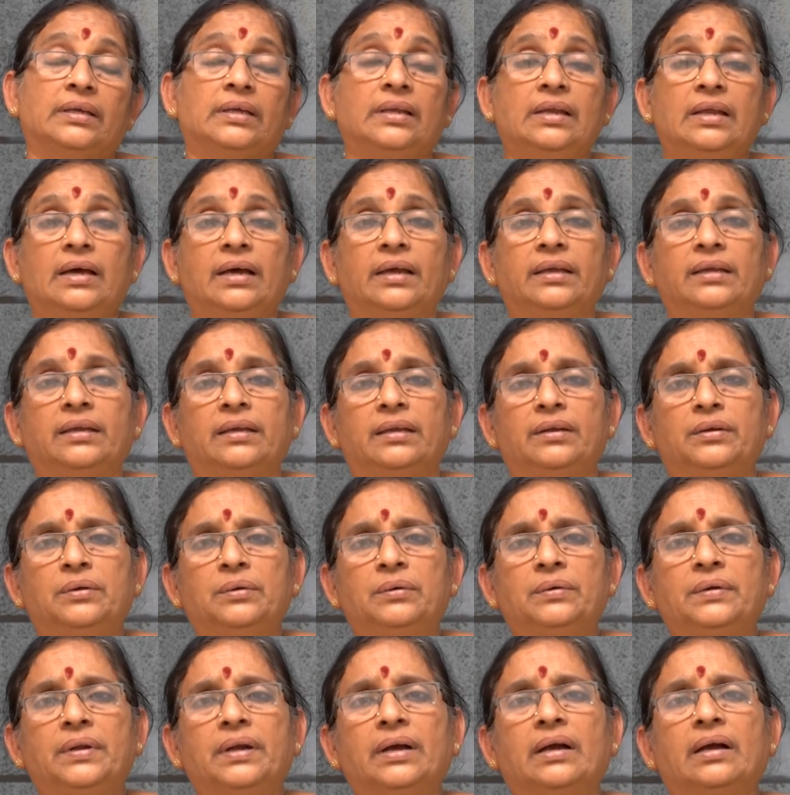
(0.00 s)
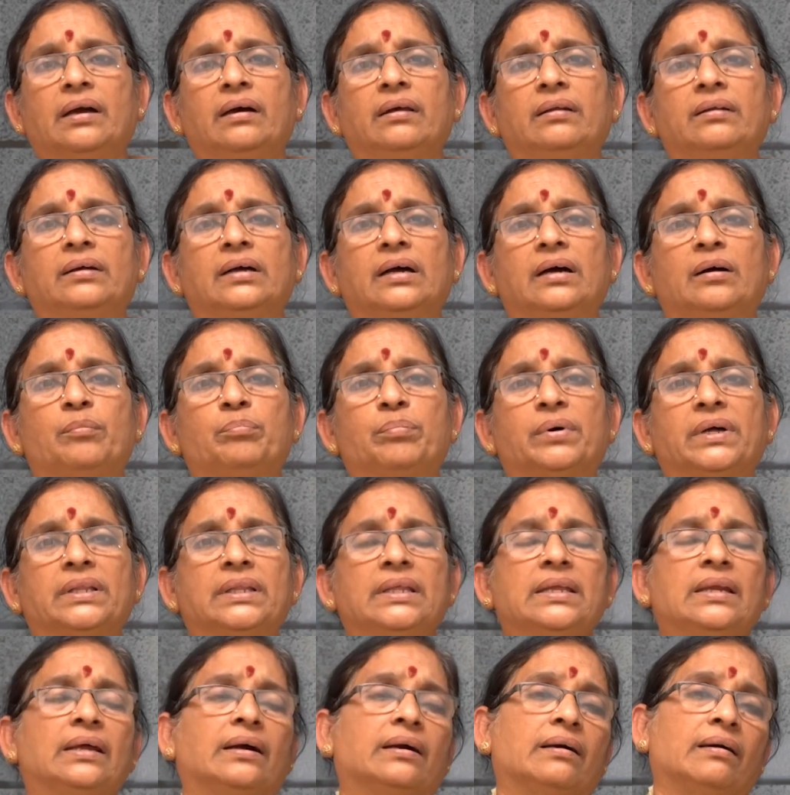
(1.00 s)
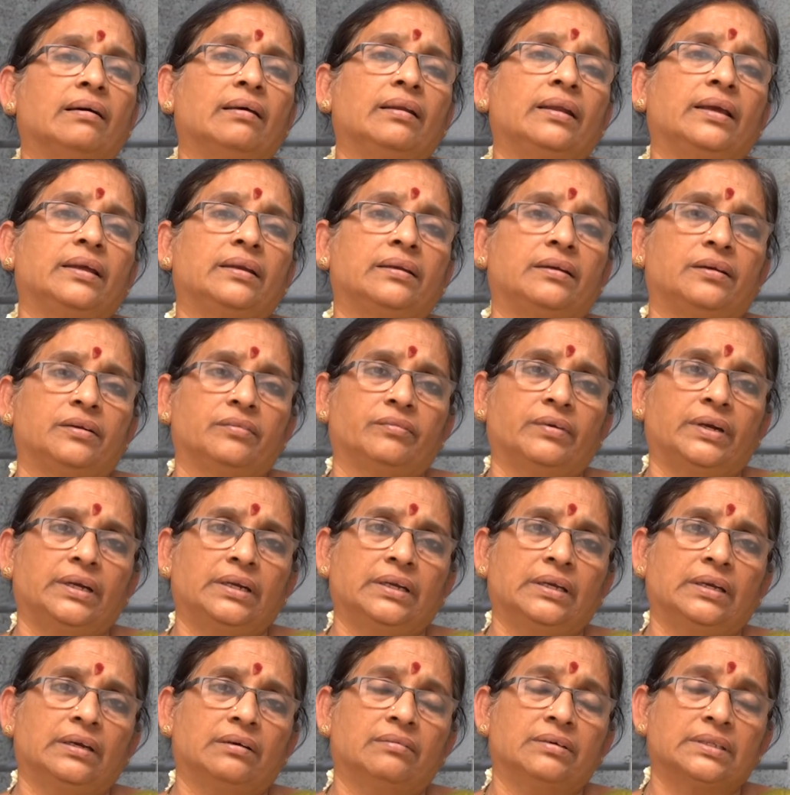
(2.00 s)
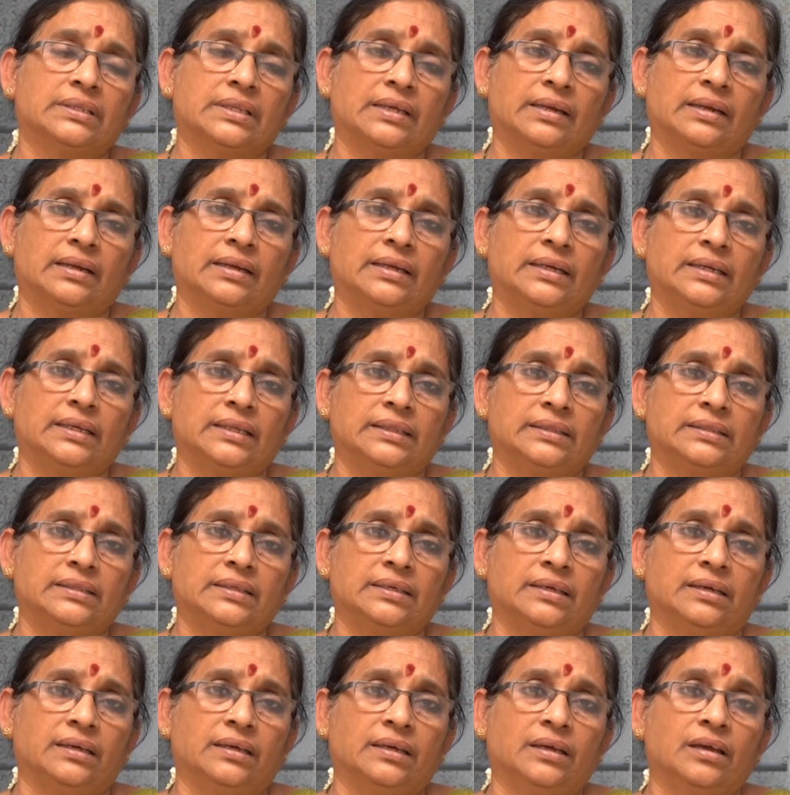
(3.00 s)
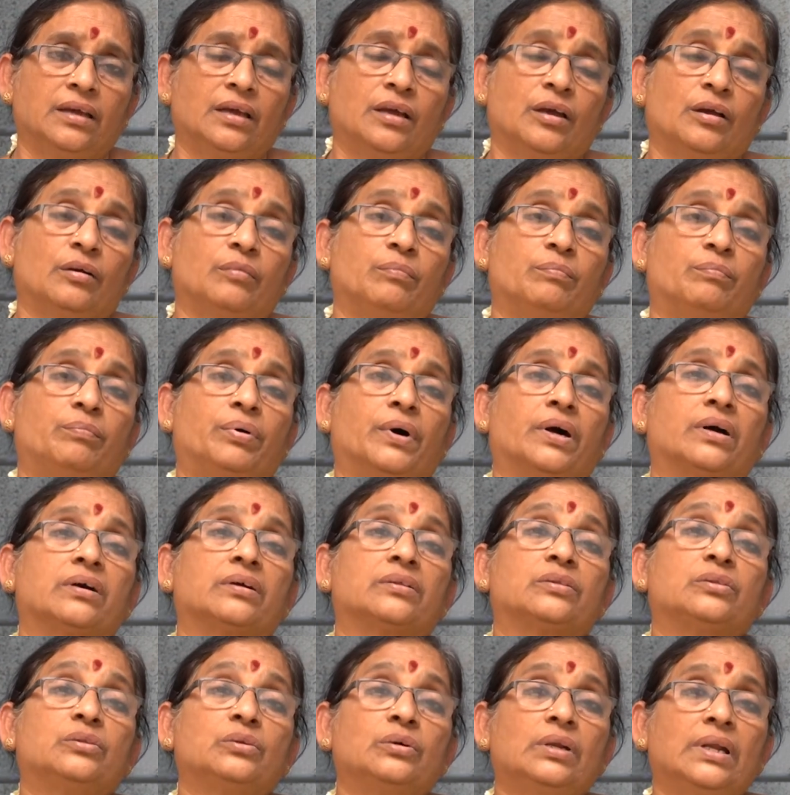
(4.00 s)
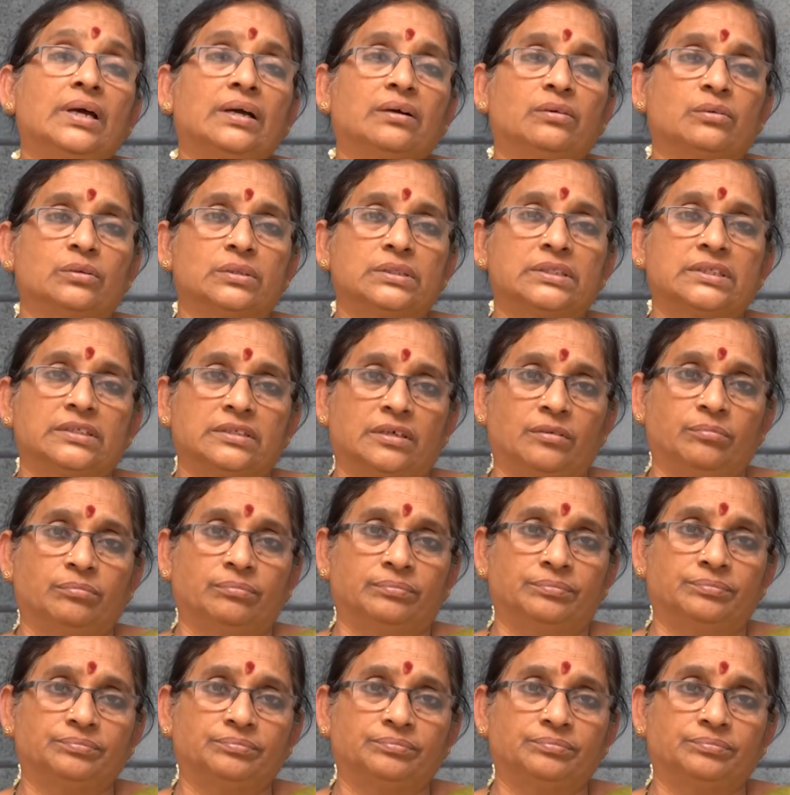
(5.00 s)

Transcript: ఇలా ఎన్నో రకాలుగా పది రకాలైనటువంటి అవతారాలనెత్తి భక్తుల కోసం